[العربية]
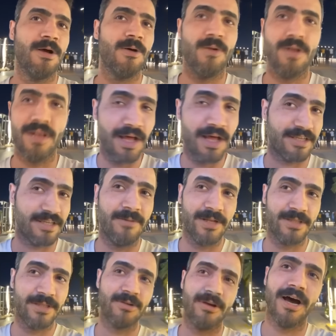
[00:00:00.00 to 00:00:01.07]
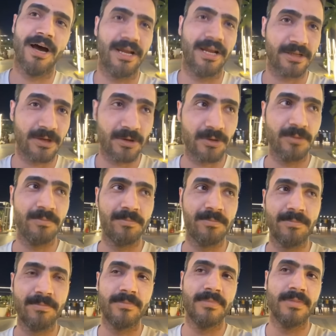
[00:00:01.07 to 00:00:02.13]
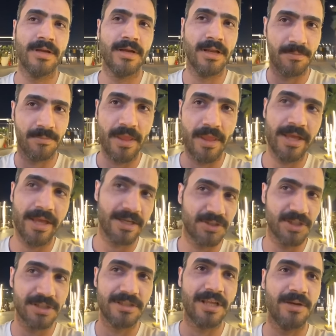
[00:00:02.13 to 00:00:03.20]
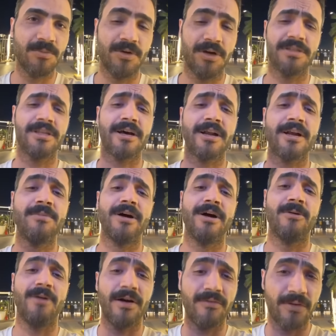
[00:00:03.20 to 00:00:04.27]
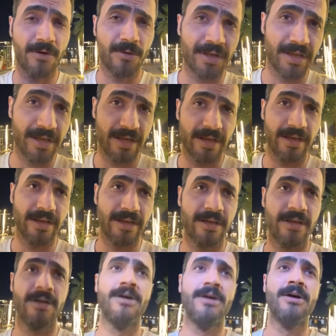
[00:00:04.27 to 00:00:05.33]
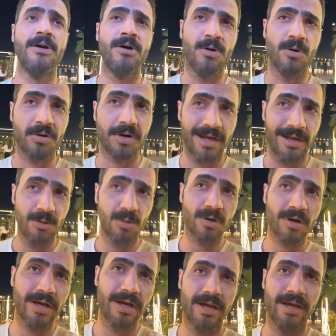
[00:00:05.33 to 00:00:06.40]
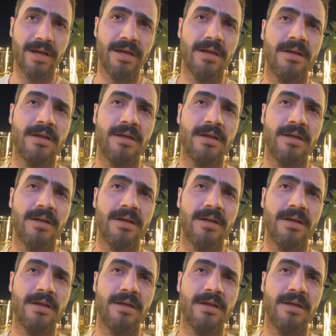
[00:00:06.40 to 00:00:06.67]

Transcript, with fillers: والله تعاملت وياها عن قرب بنية جدا محترمة وعفوية وخلوقة